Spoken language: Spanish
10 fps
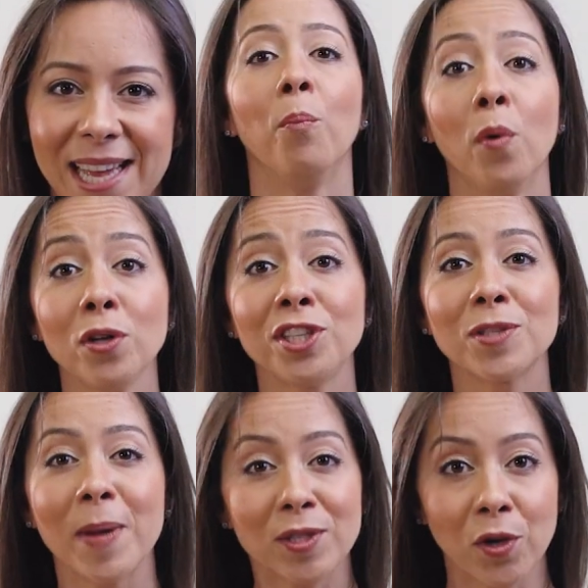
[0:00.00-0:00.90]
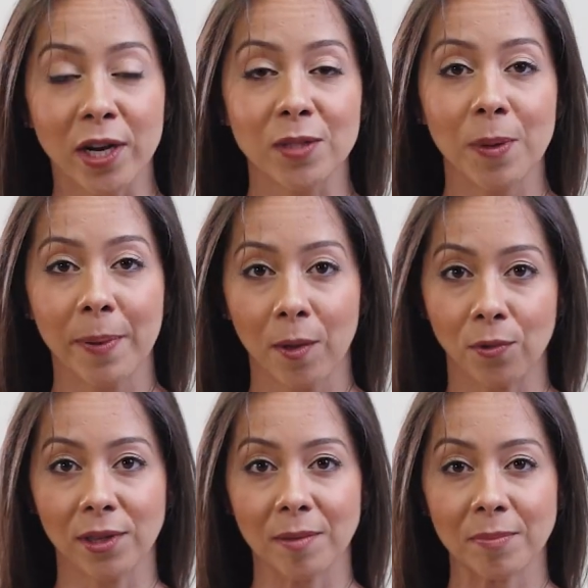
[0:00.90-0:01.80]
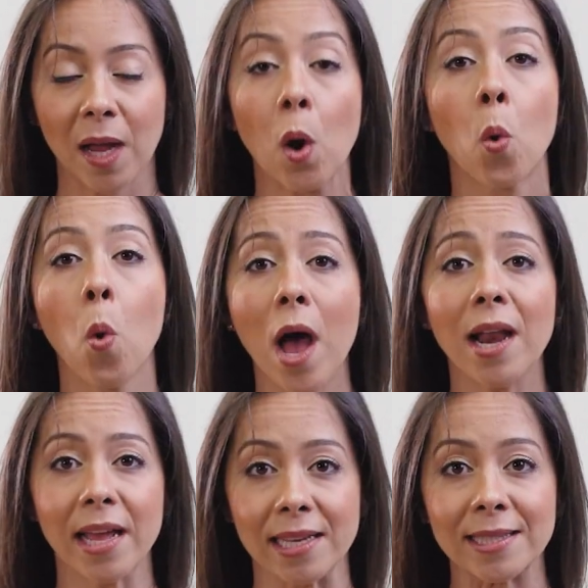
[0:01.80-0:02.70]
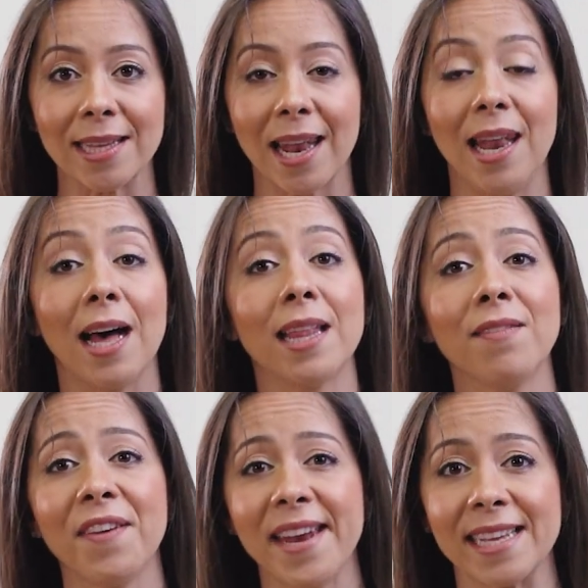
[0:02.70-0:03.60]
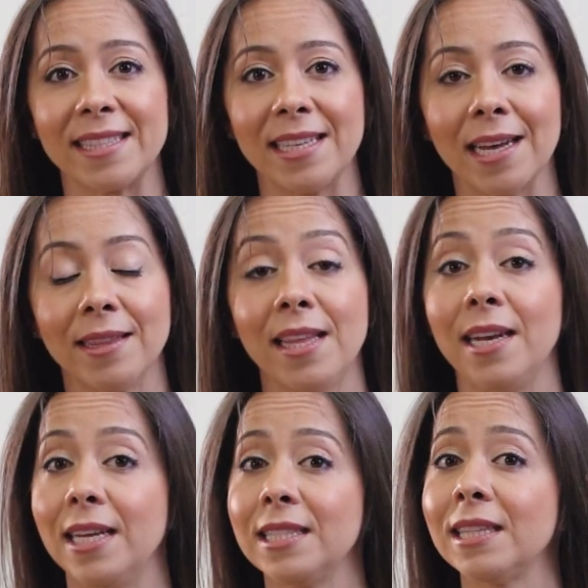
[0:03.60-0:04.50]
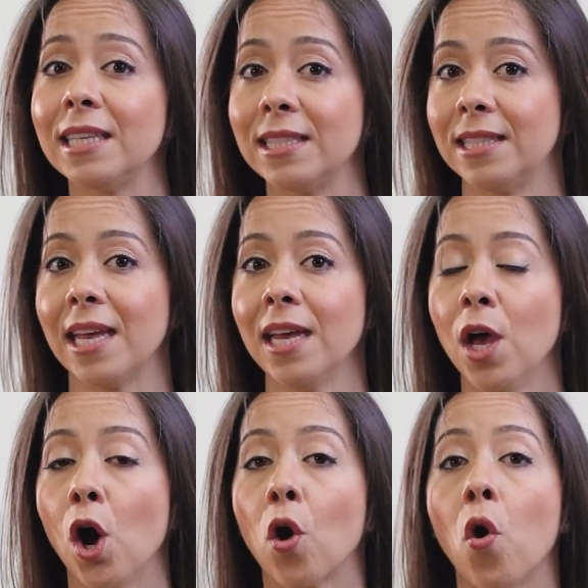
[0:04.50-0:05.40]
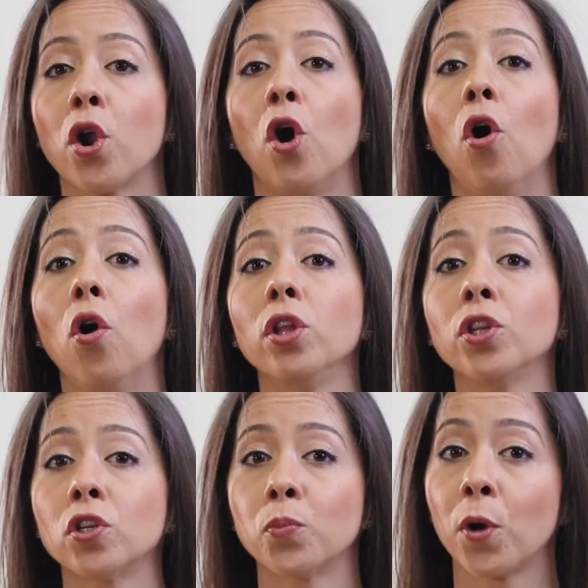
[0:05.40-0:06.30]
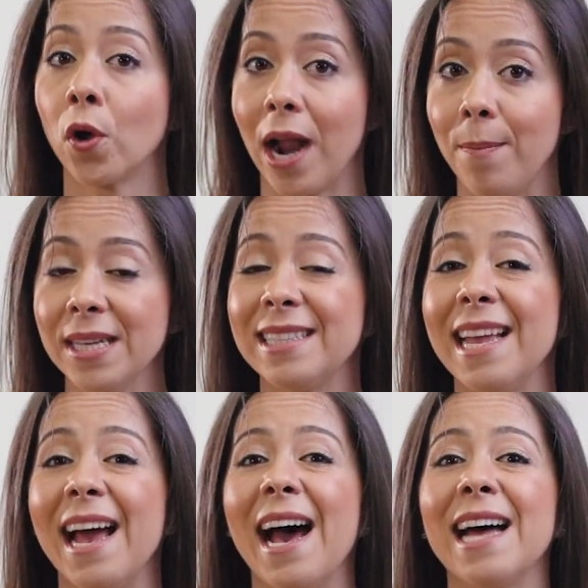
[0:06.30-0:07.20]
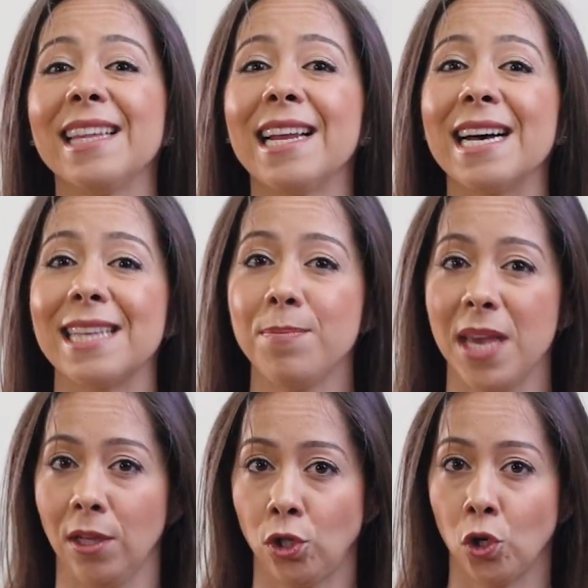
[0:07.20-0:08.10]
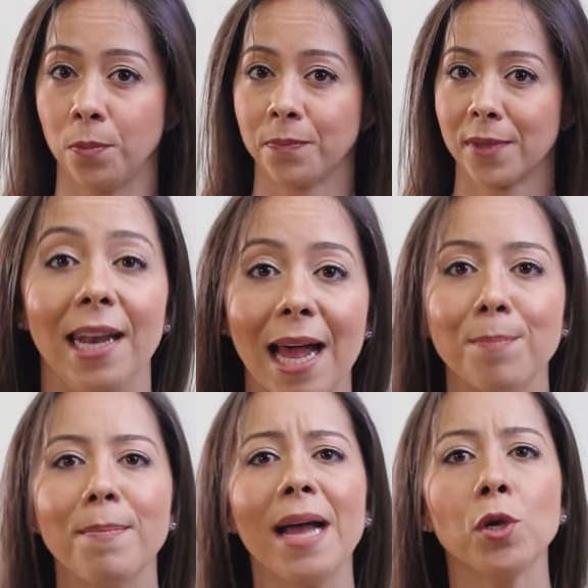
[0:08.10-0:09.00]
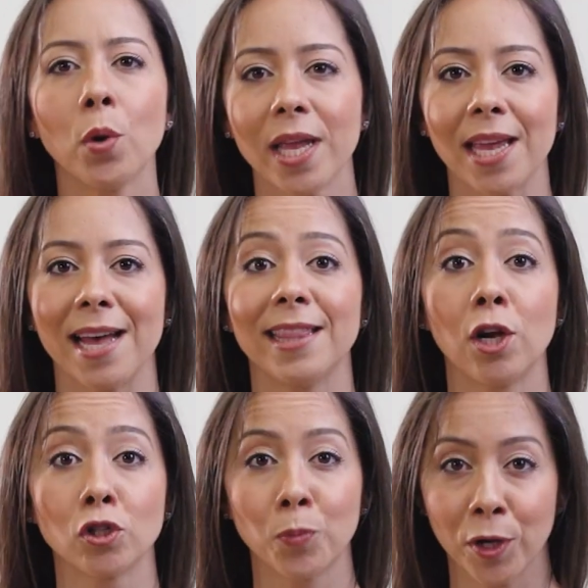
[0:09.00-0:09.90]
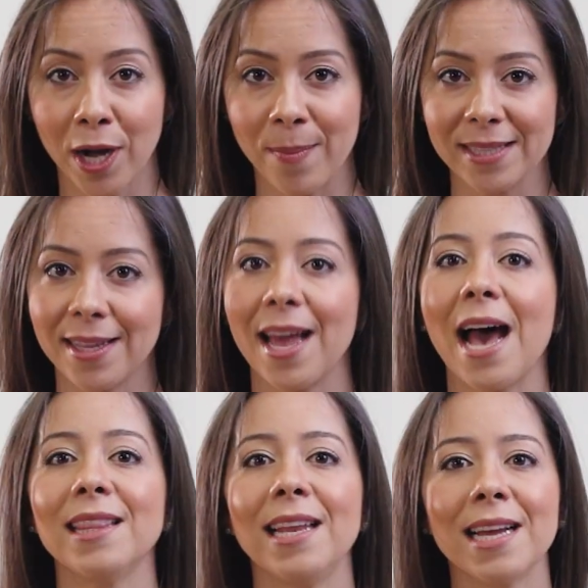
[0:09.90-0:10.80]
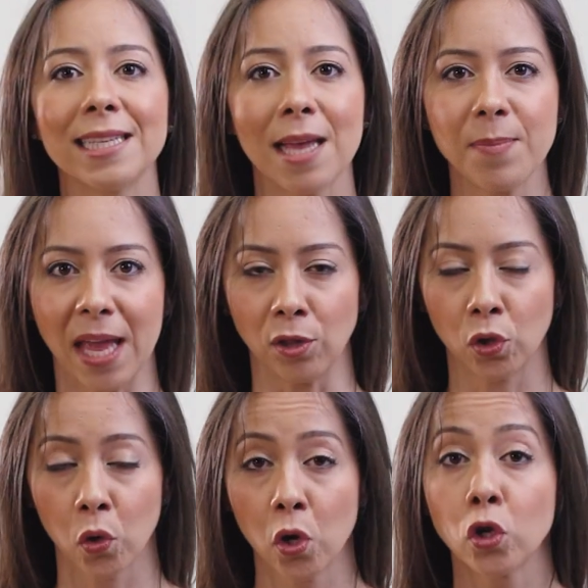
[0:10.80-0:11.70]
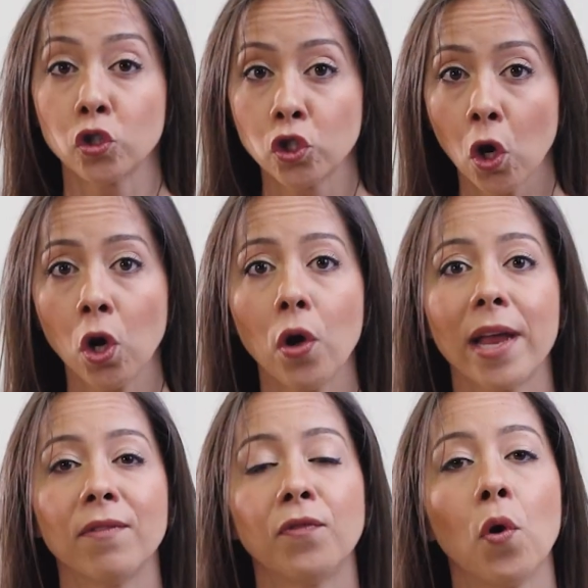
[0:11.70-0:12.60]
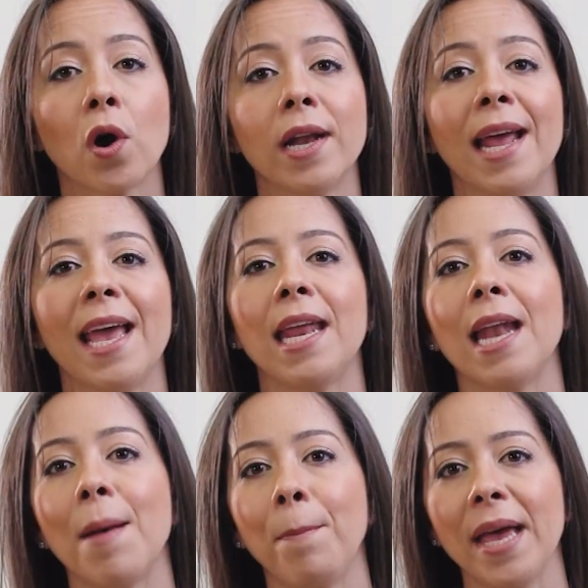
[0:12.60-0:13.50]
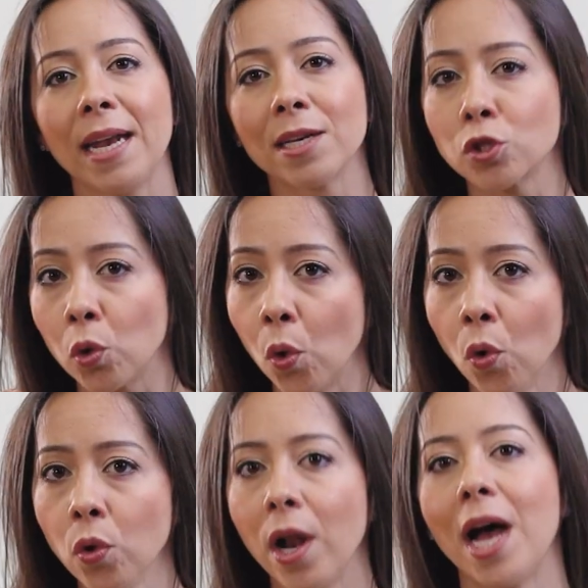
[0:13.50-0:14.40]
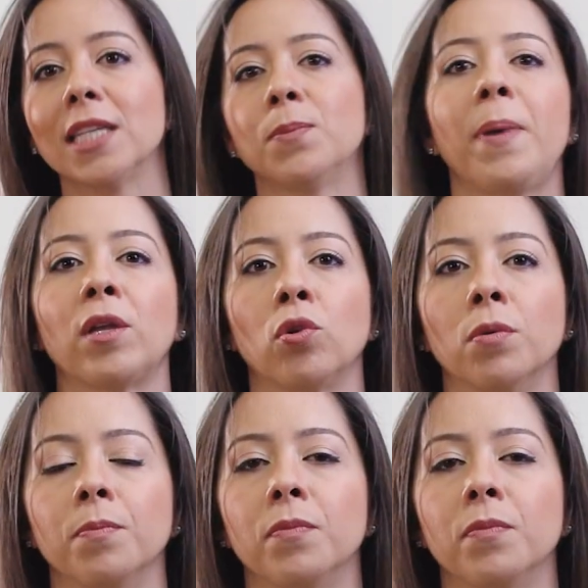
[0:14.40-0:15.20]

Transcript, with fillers: Muchas personas me preguntan, ¿cuál es la diferencia del STC con otros programas de adelgazamiento? La mayoría de los programas de adelgazamiento solo enfocan en apenas un aspecto.